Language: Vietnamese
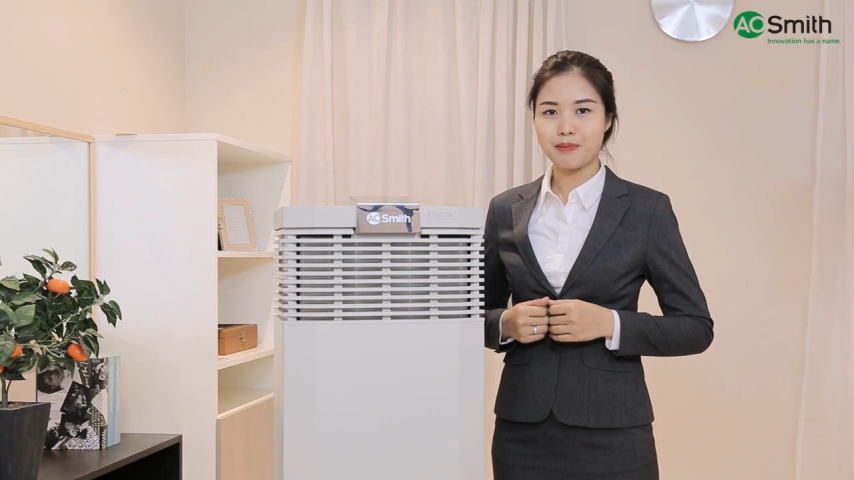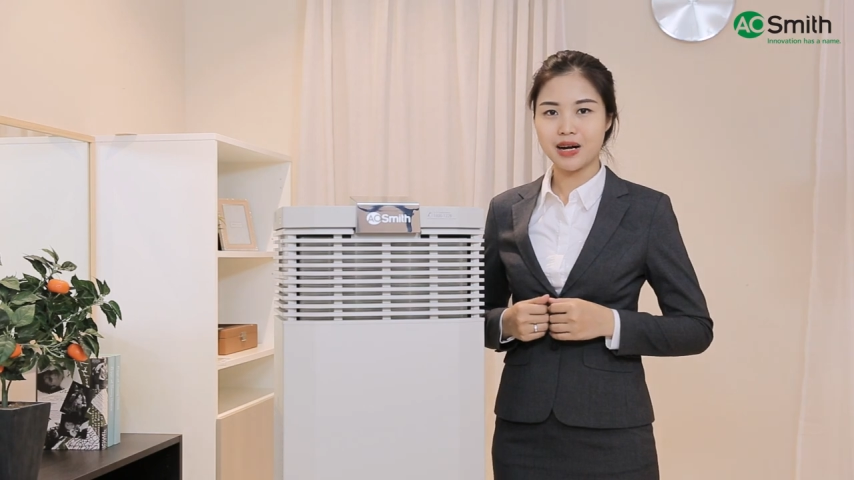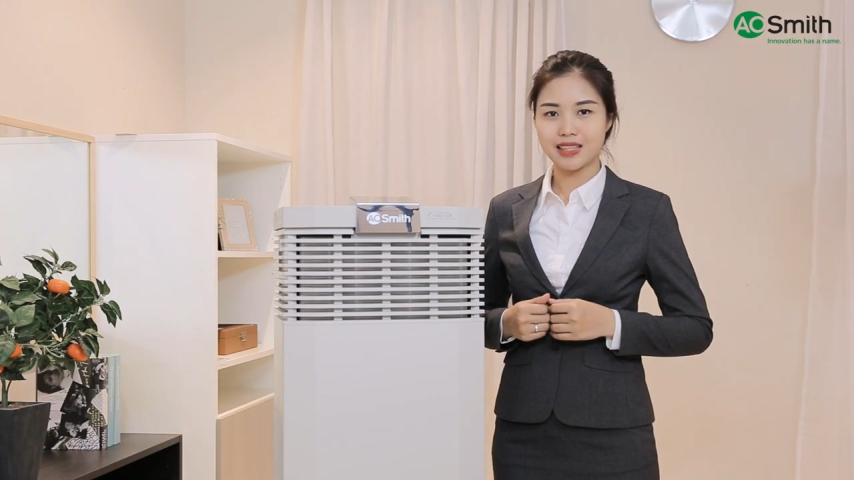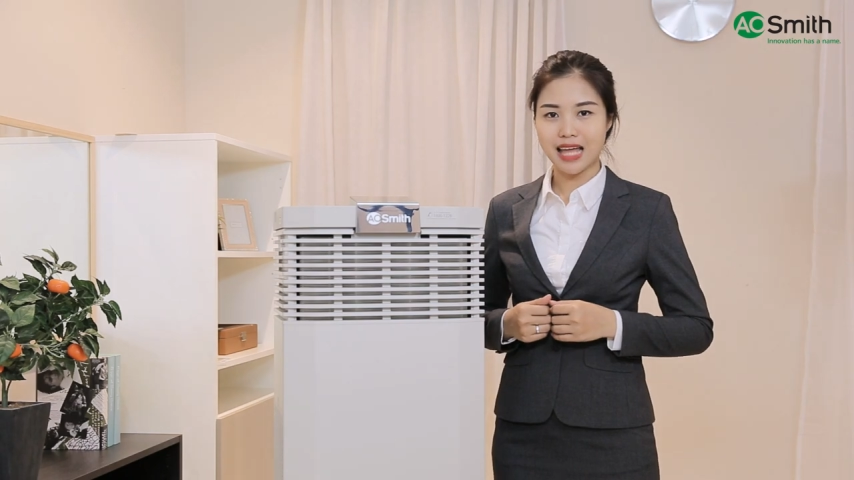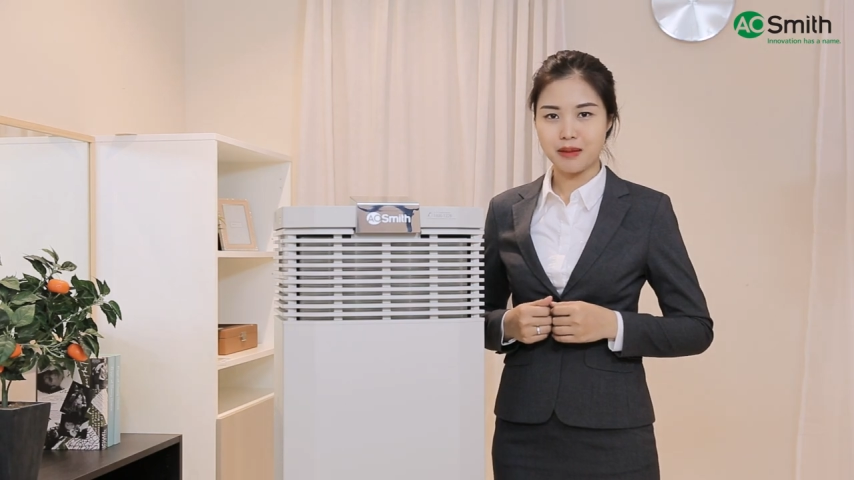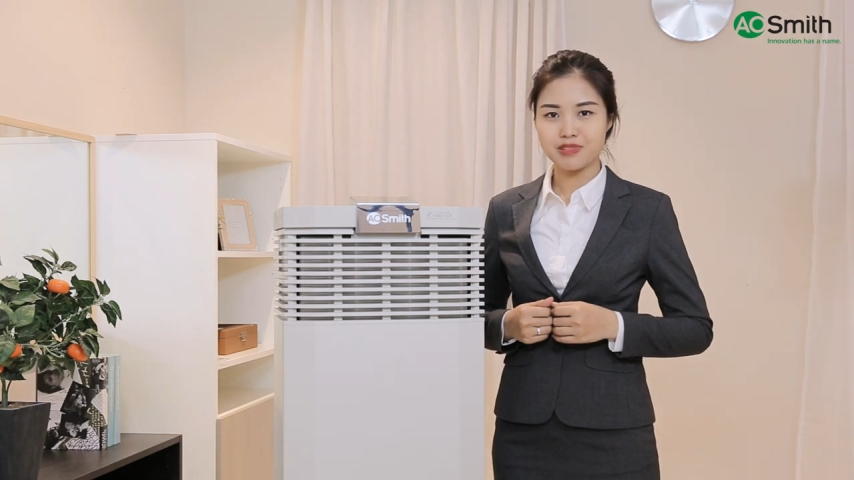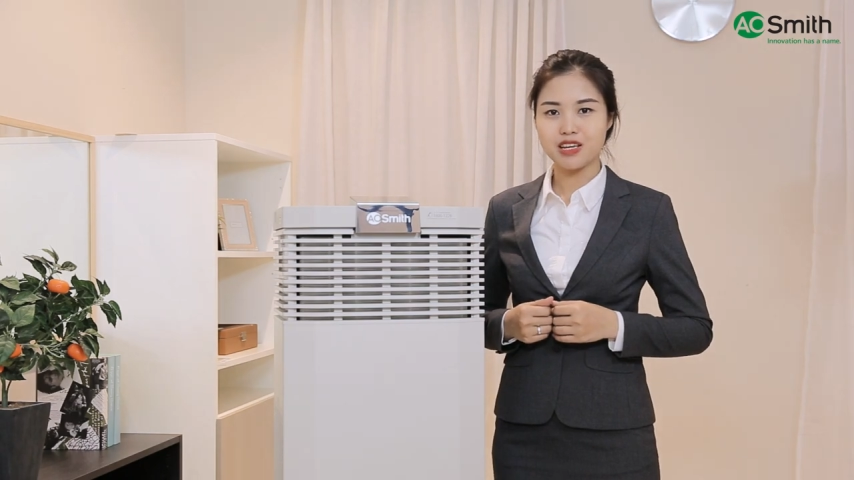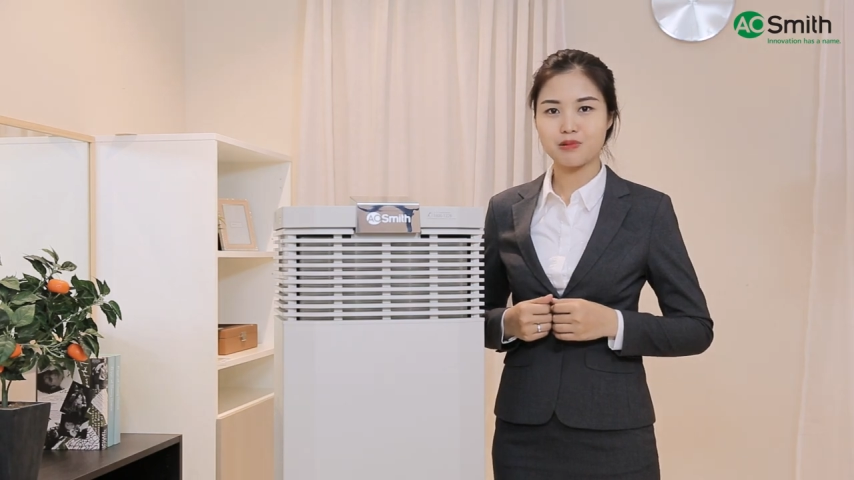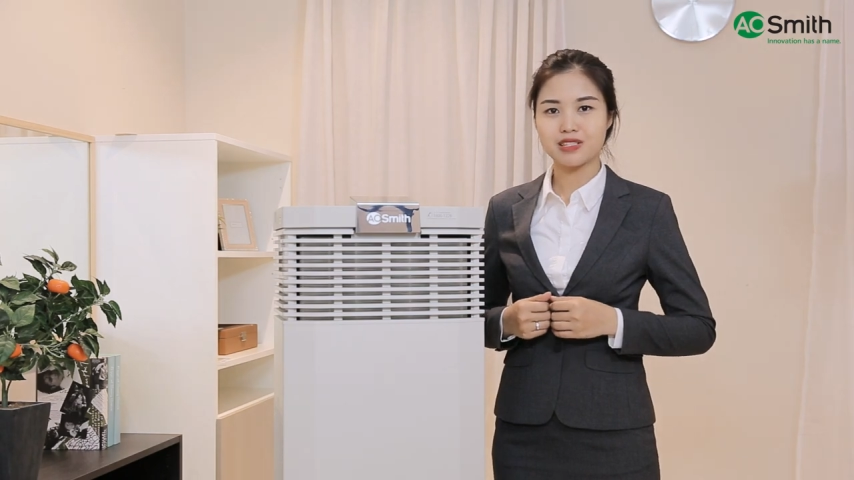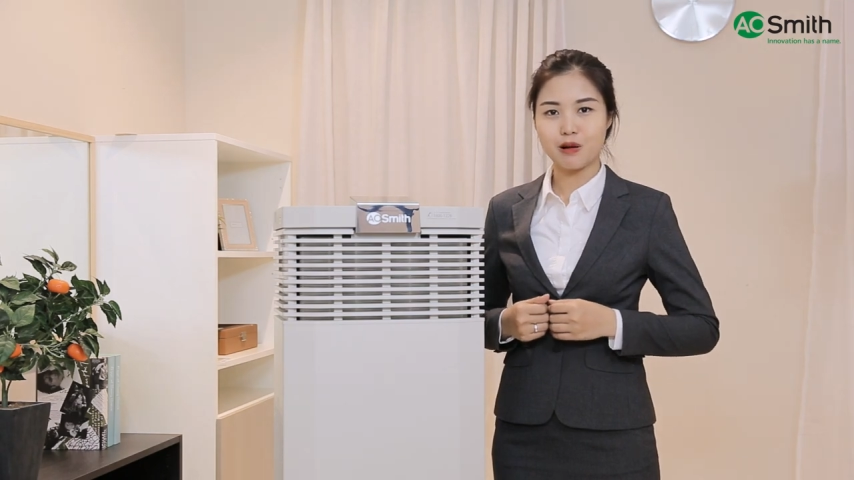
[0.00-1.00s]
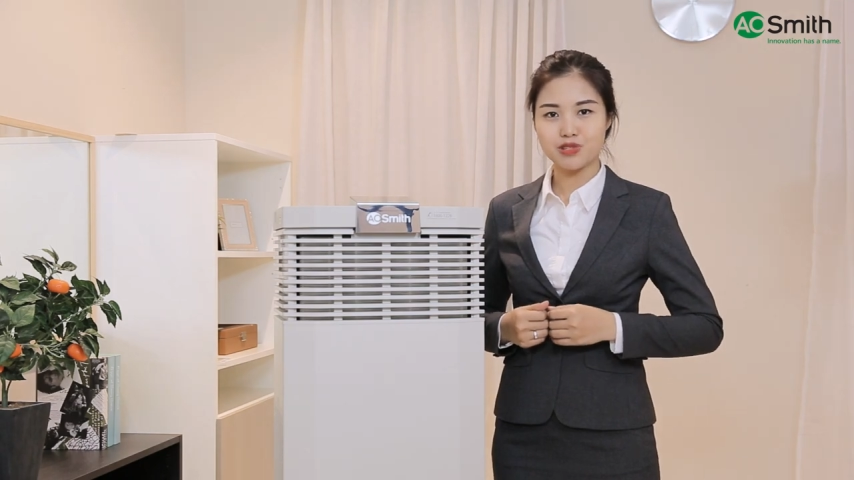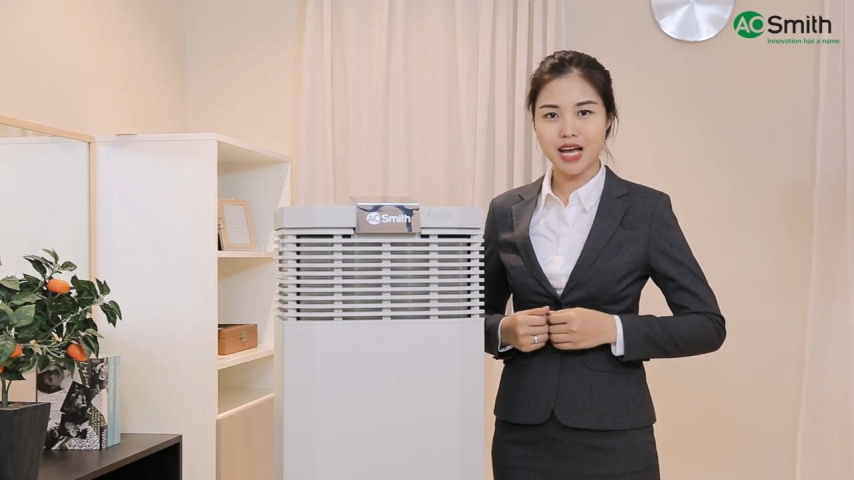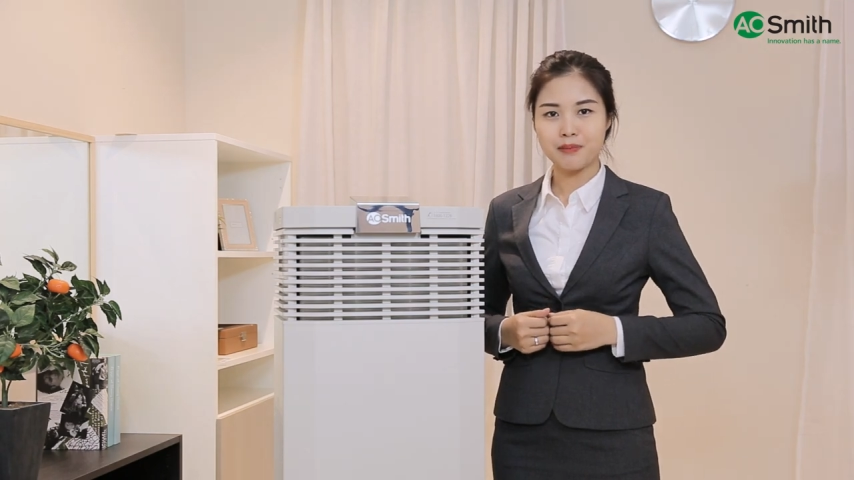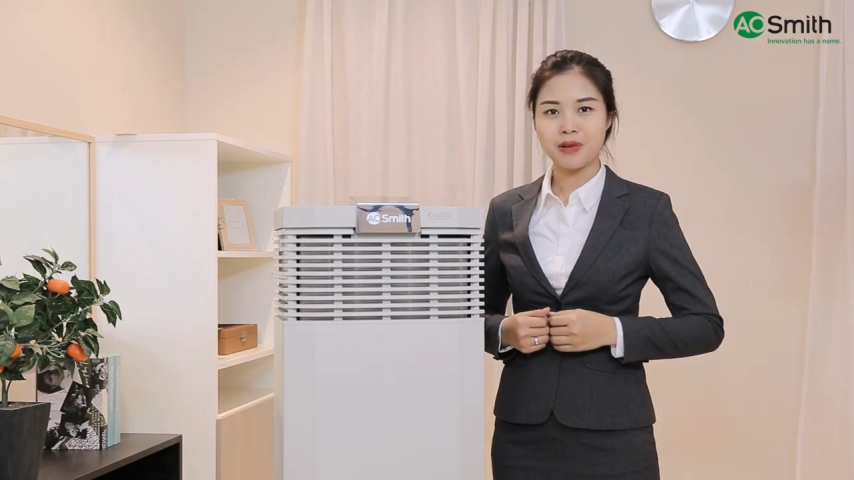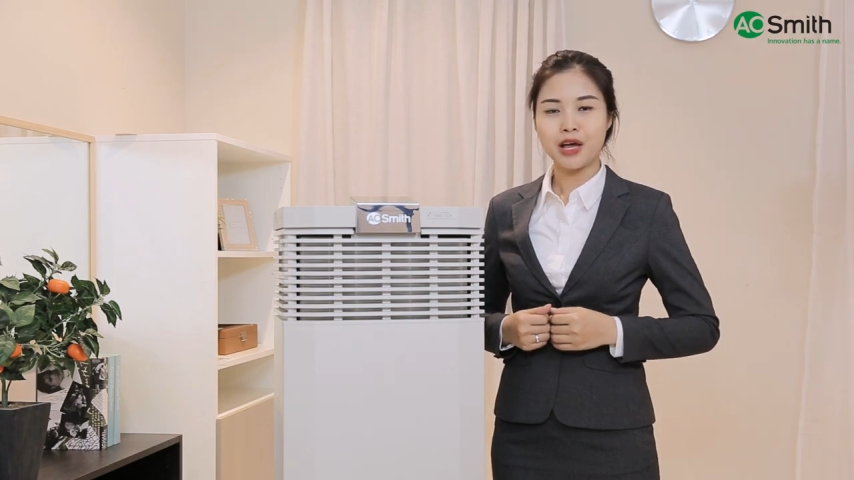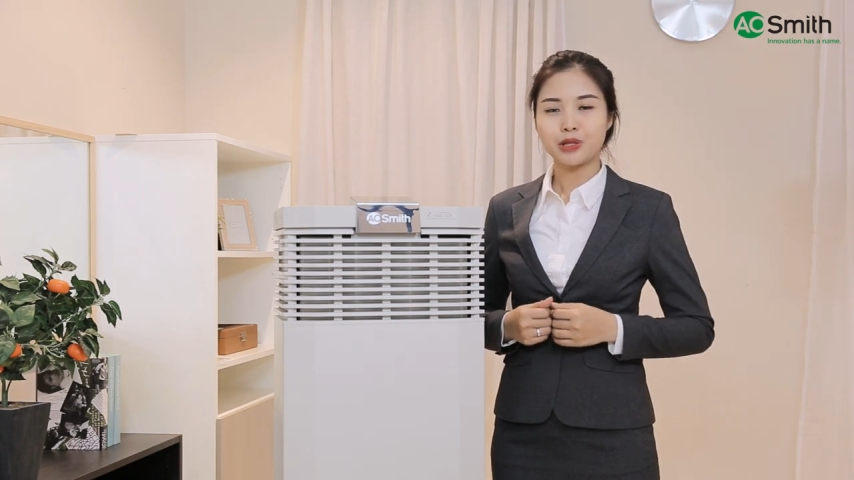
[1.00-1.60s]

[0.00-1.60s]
là 18 triệu 600.